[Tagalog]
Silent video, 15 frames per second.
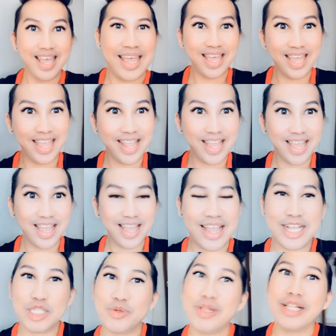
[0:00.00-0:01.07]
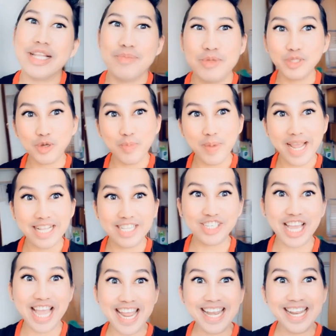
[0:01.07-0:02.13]
Hi guys! Welcome to my
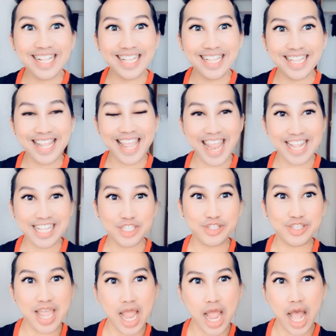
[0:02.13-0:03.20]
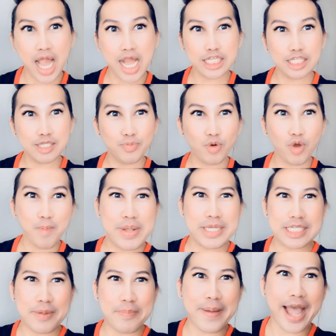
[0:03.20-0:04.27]
channel. And today, alis na po kami
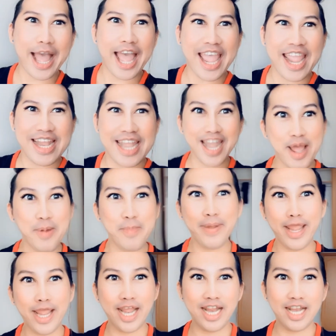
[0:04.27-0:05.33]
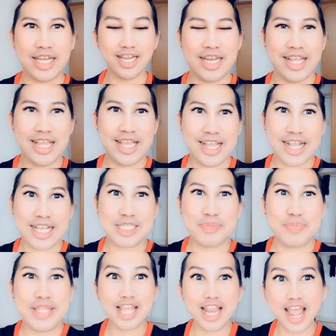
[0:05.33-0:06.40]
sa bahay namin. Kasi
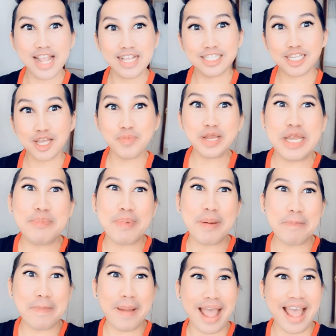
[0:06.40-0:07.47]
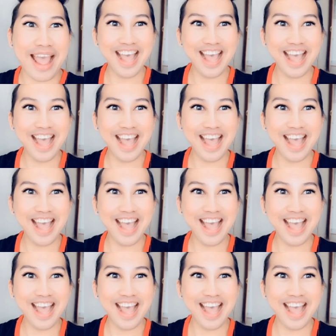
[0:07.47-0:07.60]
pinalayas kami ni Papa.